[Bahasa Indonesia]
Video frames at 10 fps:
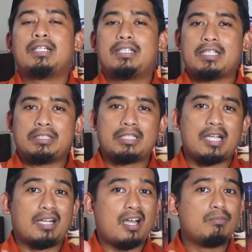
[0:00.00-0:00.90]
Dan
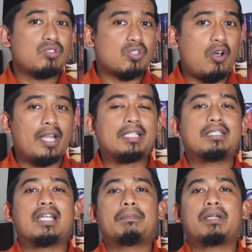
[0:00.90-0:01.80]
jika kamu sholat
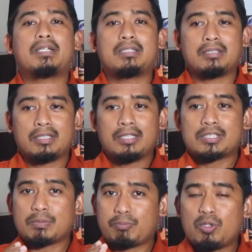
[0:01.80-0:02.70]
delapan
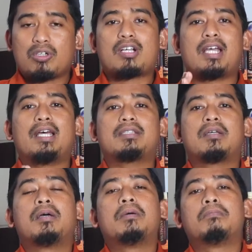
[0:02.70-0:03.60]
sepuluh rokaat
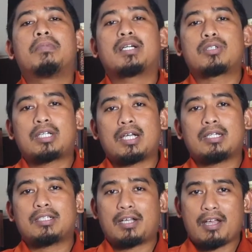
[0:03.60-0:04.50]

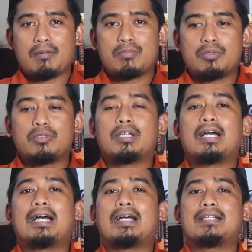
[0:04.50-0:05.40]
maka kamu
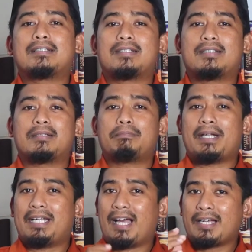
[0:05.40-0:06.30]

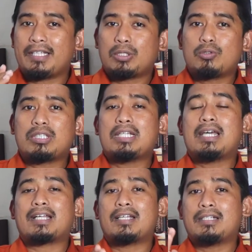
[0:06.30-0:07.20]
pada hari itu
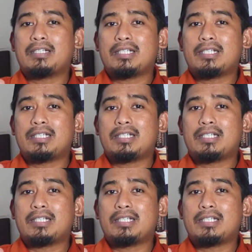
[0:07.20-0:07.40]
tidak akan